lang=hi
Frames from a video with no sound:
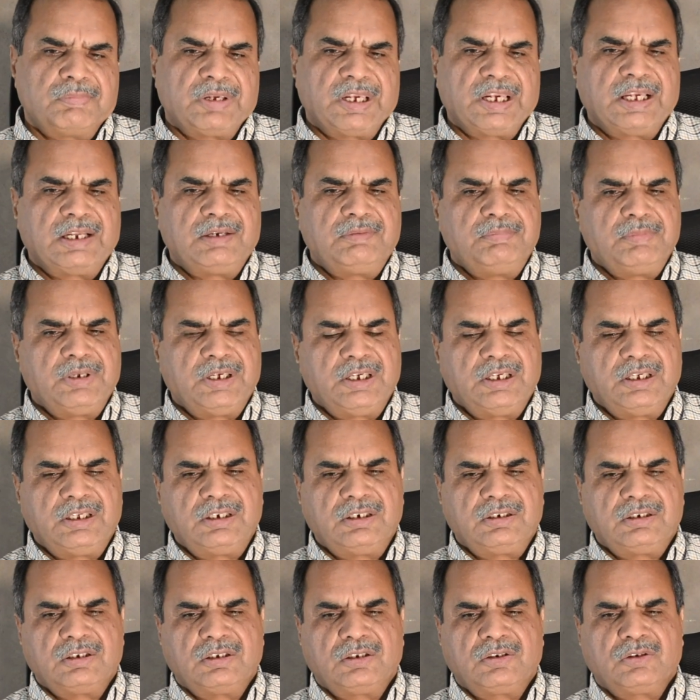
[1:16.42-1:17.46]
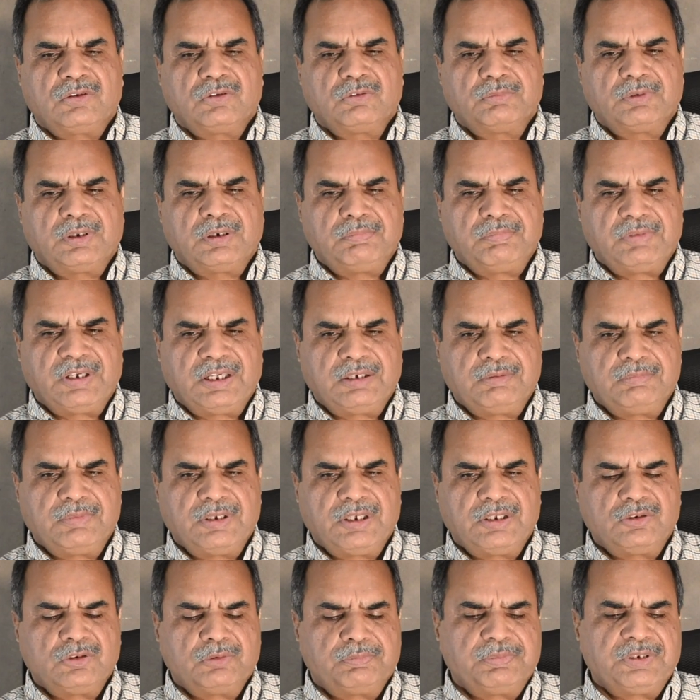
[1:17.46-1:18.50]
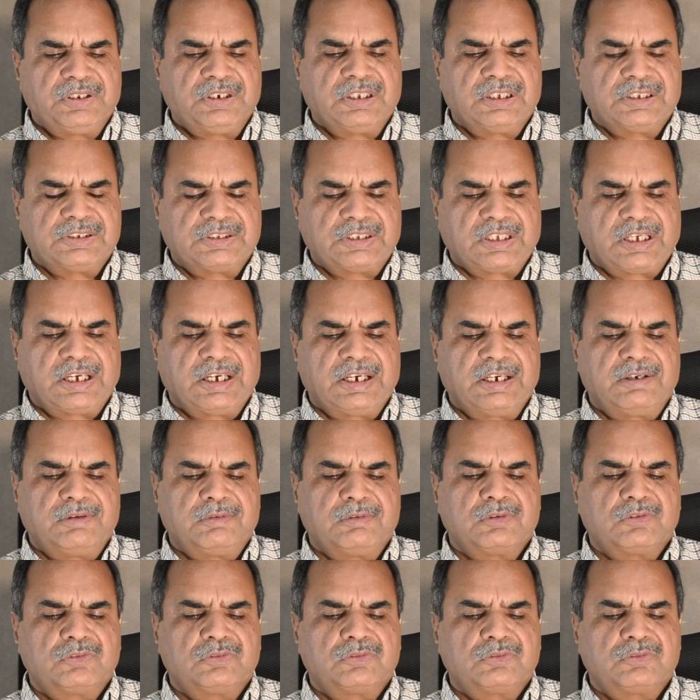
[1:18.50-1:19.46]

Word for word: मेल में ह्यूमन मेल में जो पीनस है